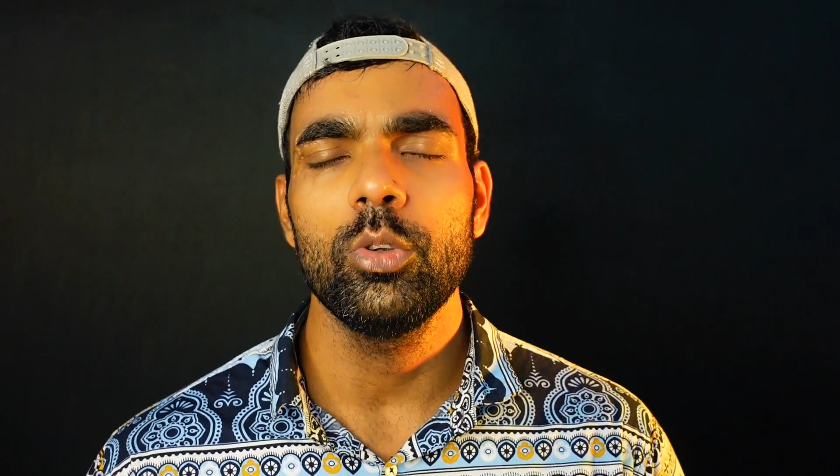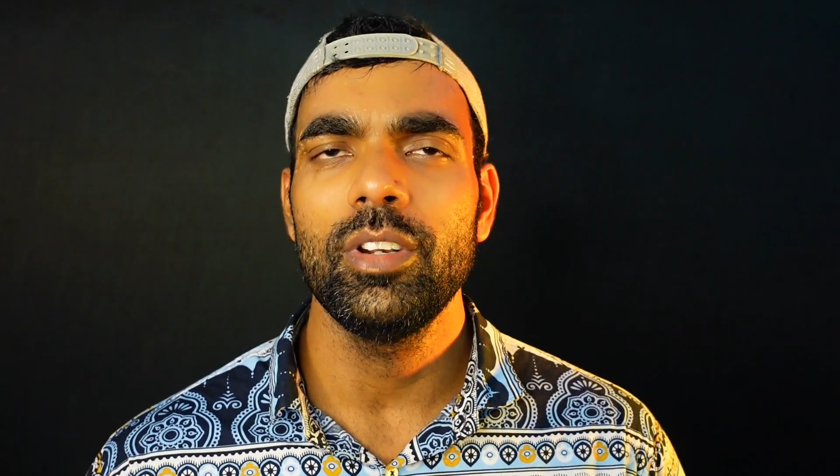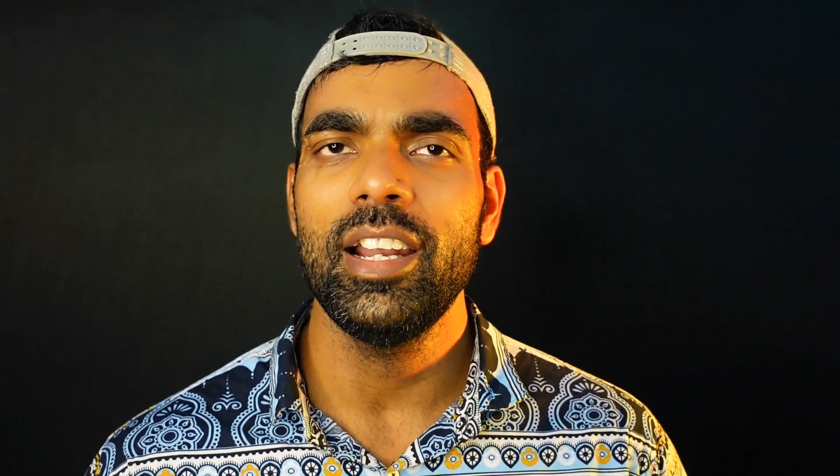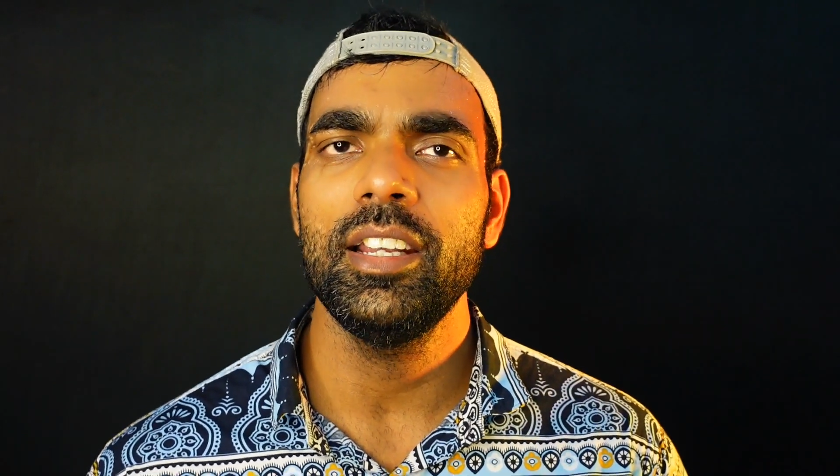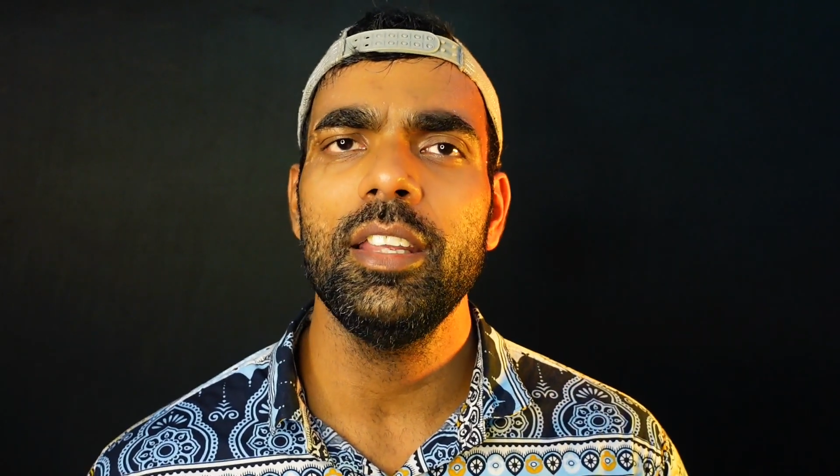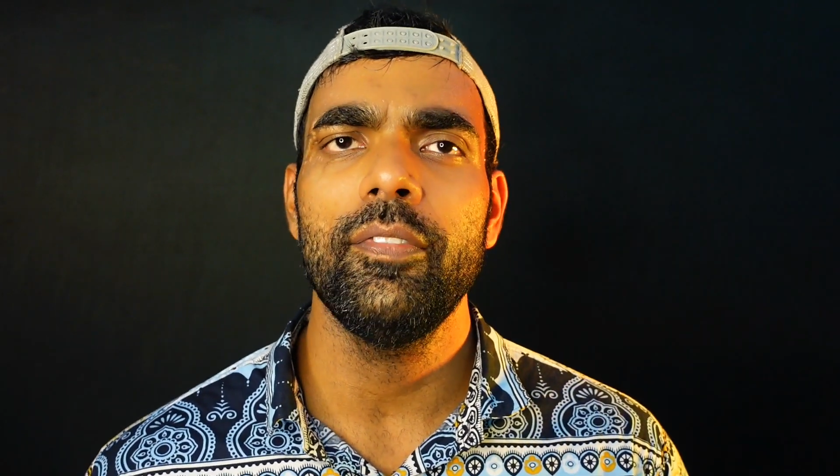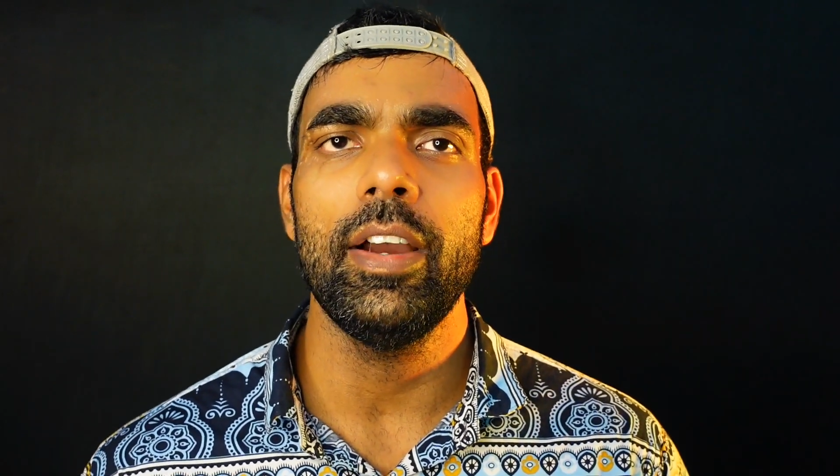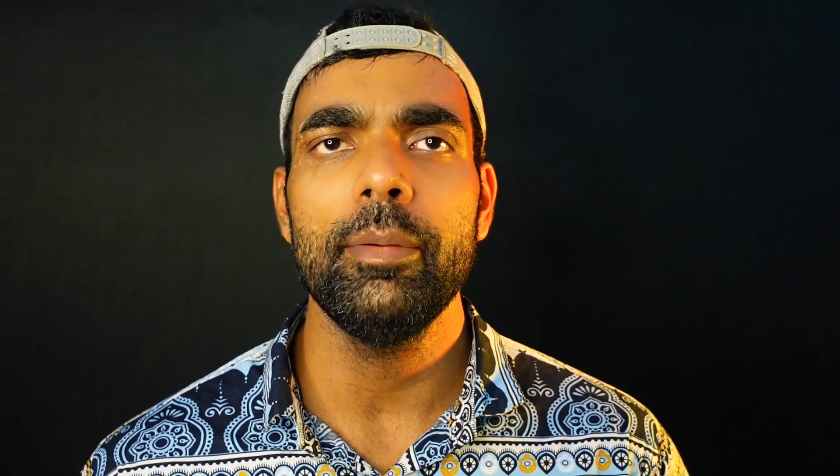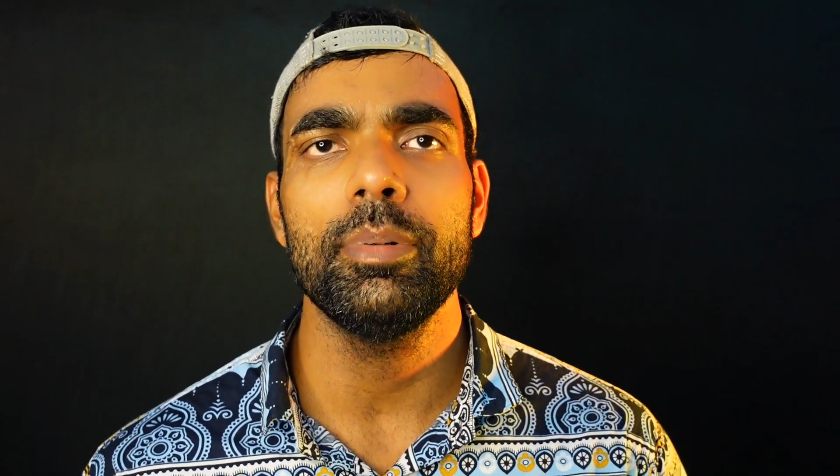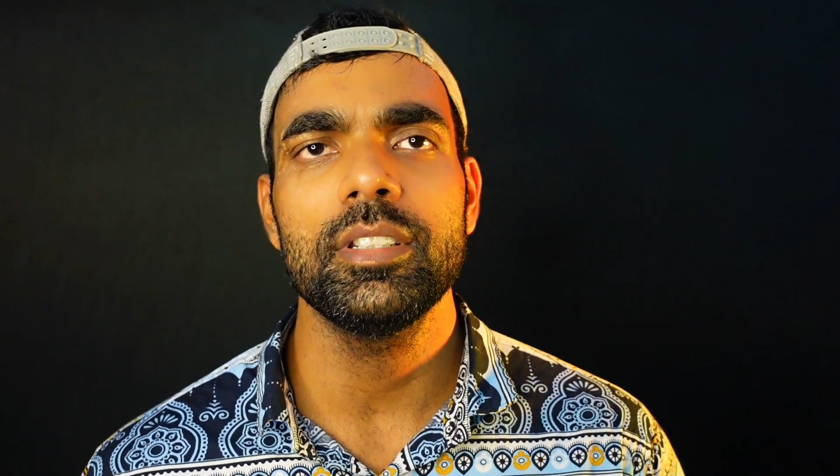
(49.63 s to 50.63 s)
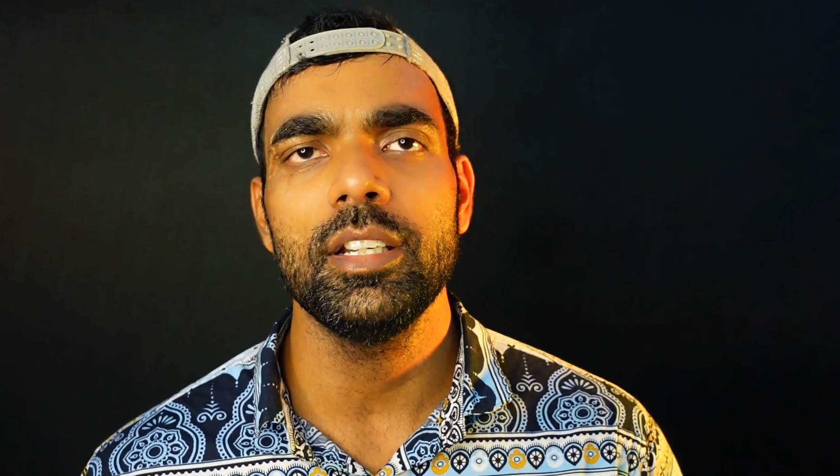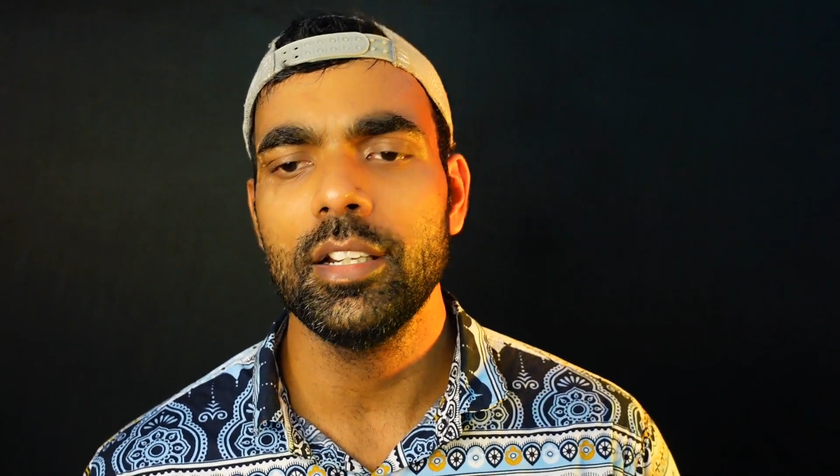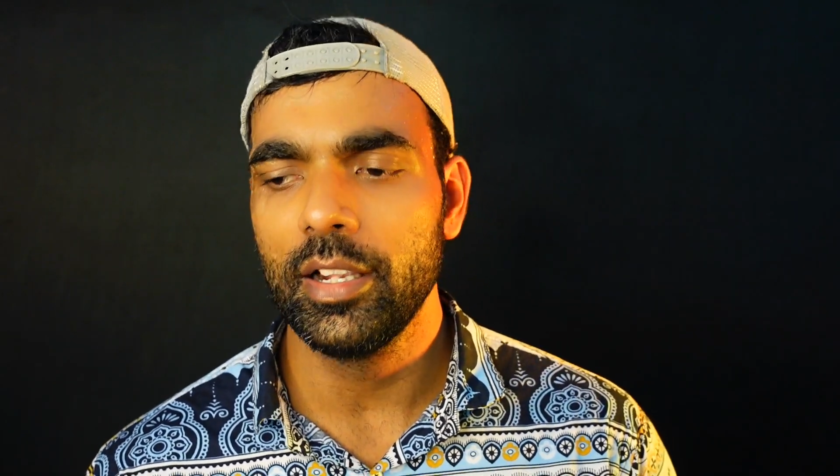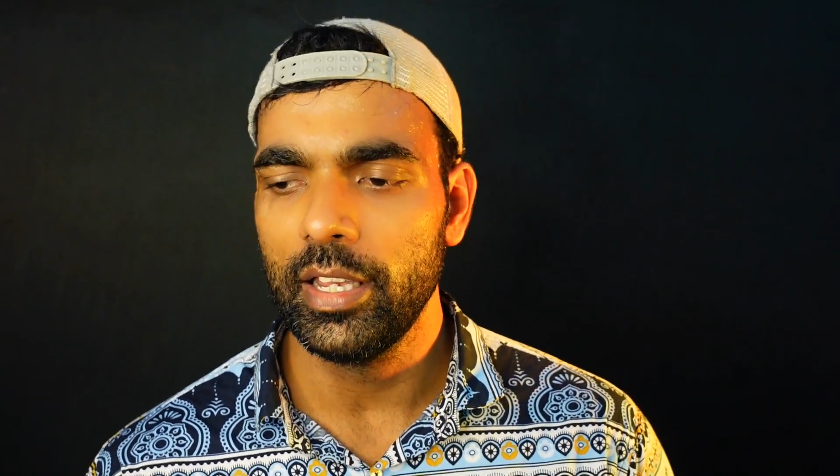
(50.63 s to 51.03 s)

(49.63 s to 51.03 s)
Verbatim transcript: तो 95 परसेंट का